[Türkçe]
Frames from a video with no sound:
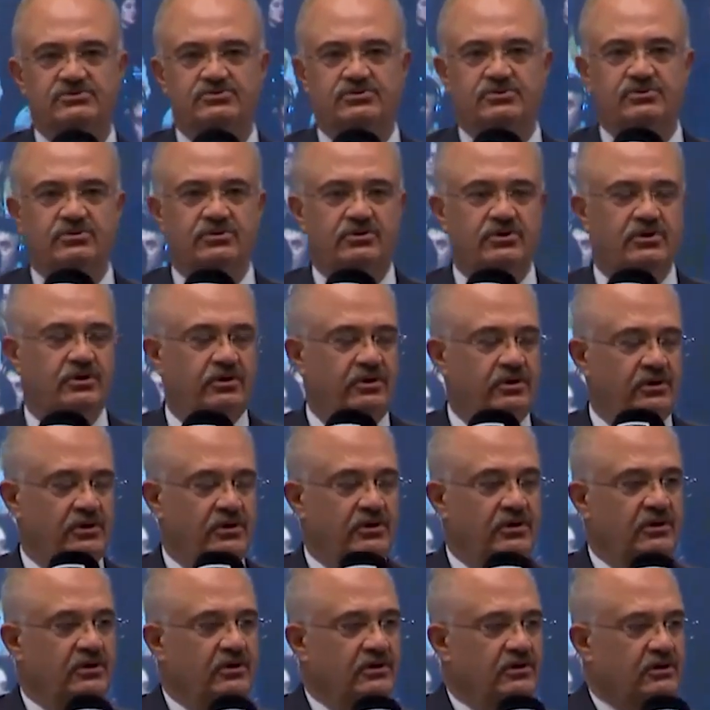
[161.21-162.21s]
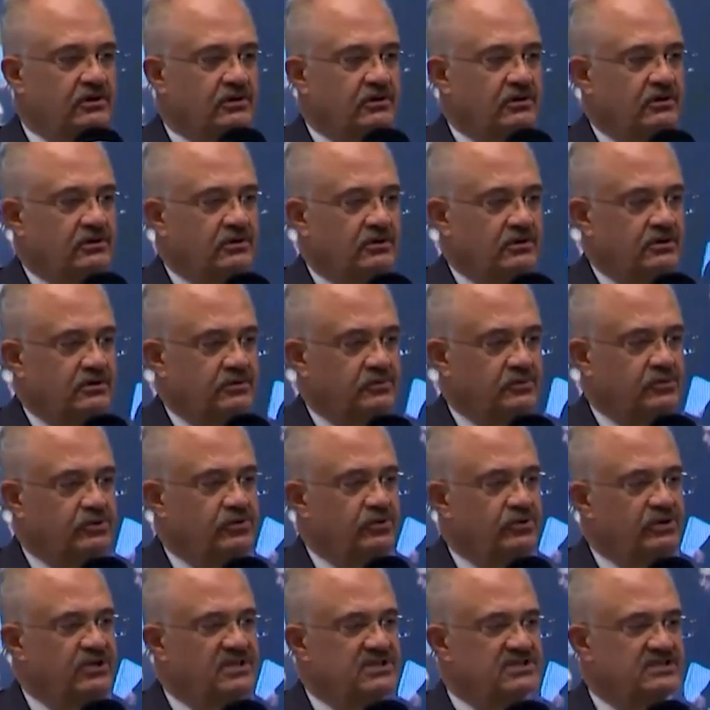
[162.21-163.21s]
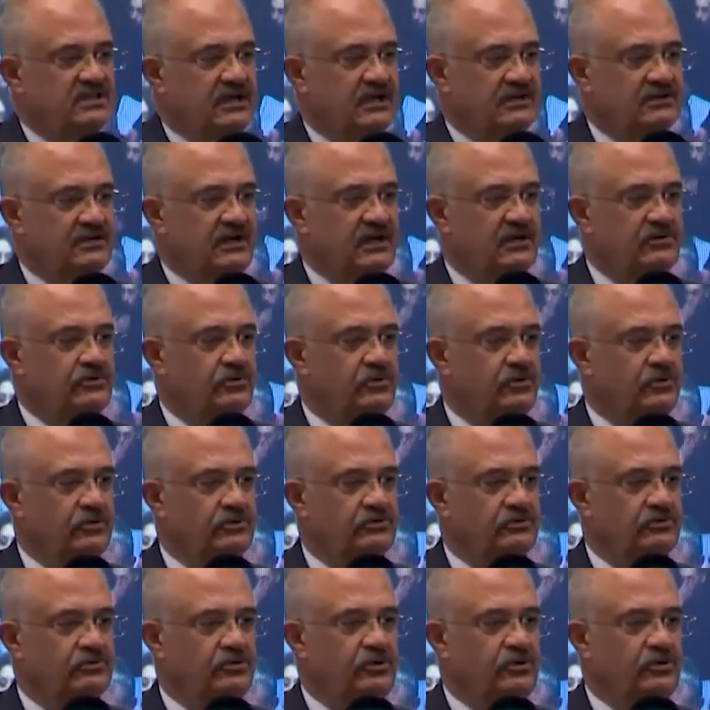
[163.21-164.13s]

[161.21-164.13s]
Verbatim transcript: Çünkü e, bütün insanlar o